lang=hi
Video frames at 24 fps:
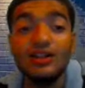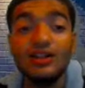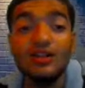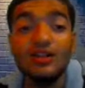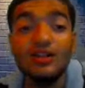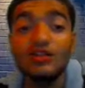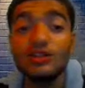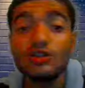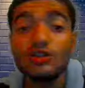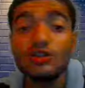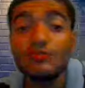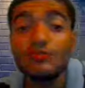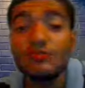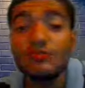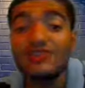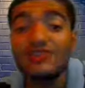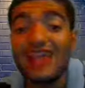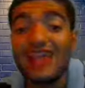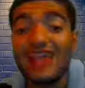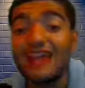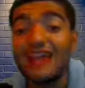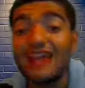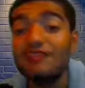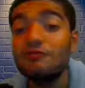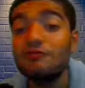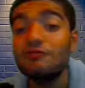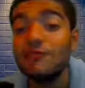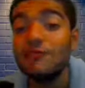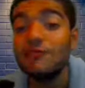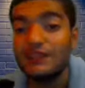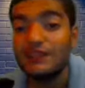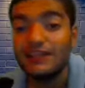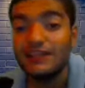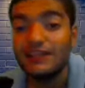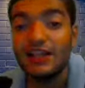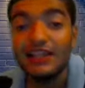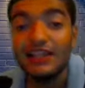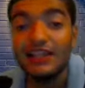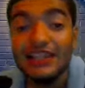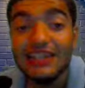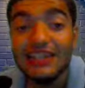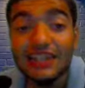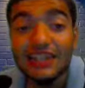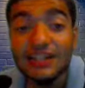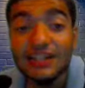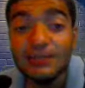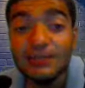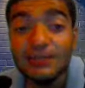जो कि मोस्ट एक्टिव पीस था
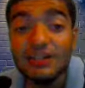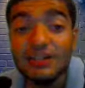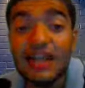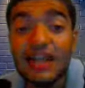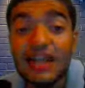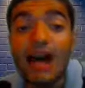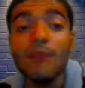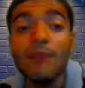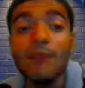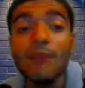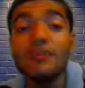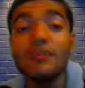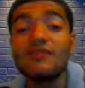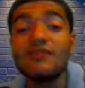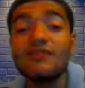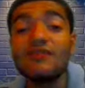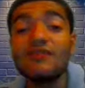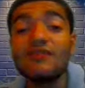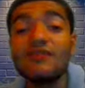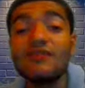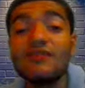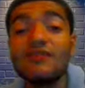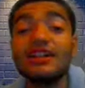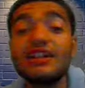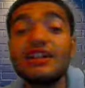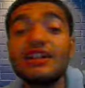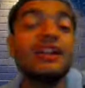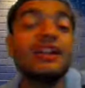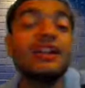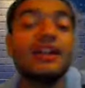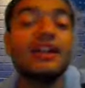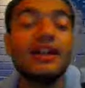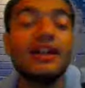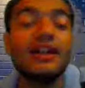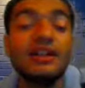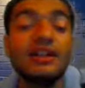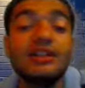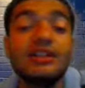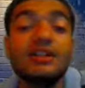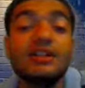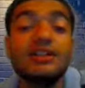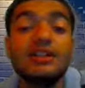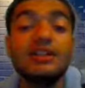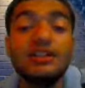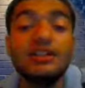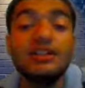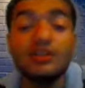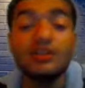लेकिन अभी यहाँ पर वाइट का किंग है
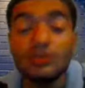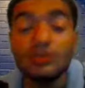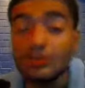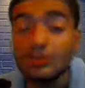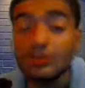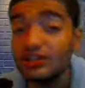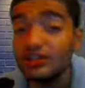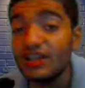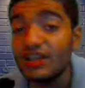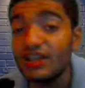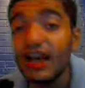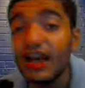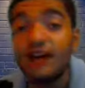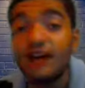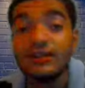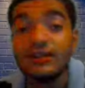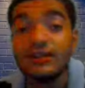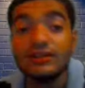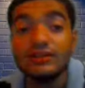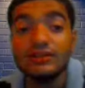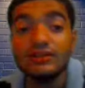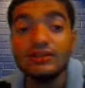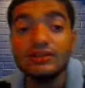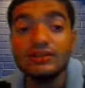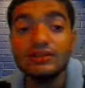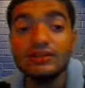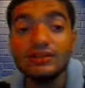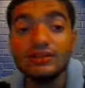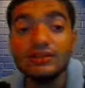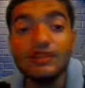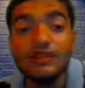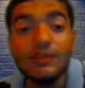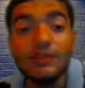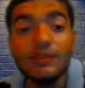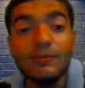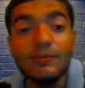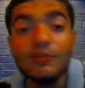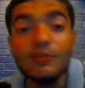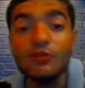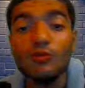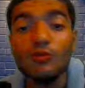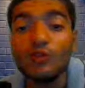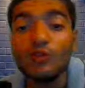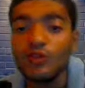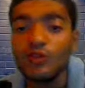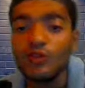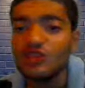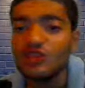तो क्या ये
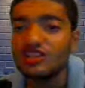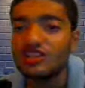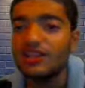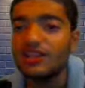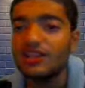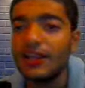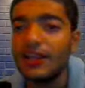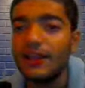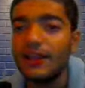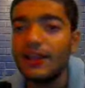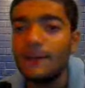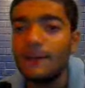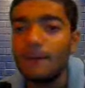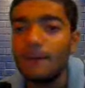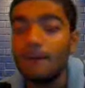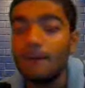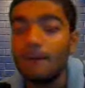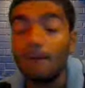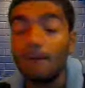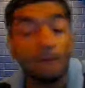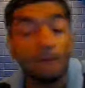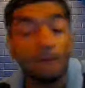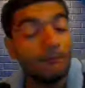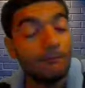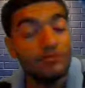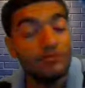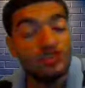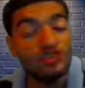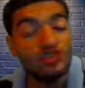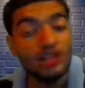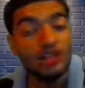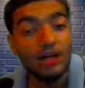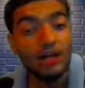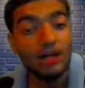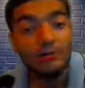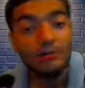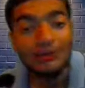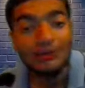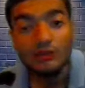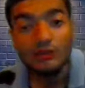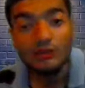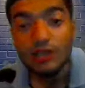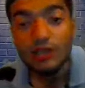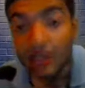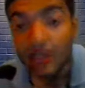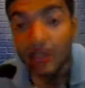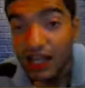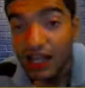प्रमोट हो सकता है जी हाँ
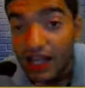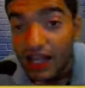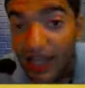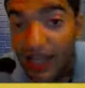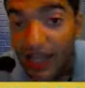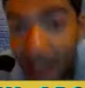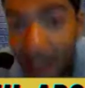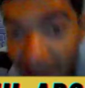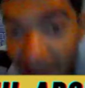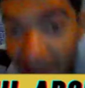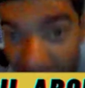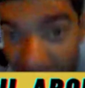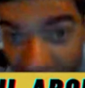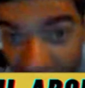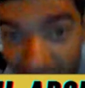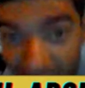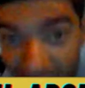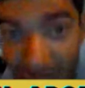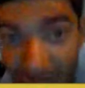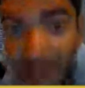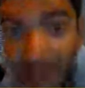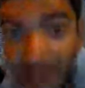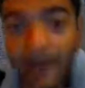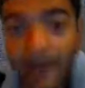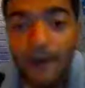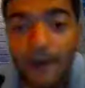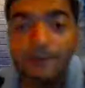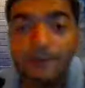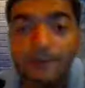बिल्कुल लेकिन क्या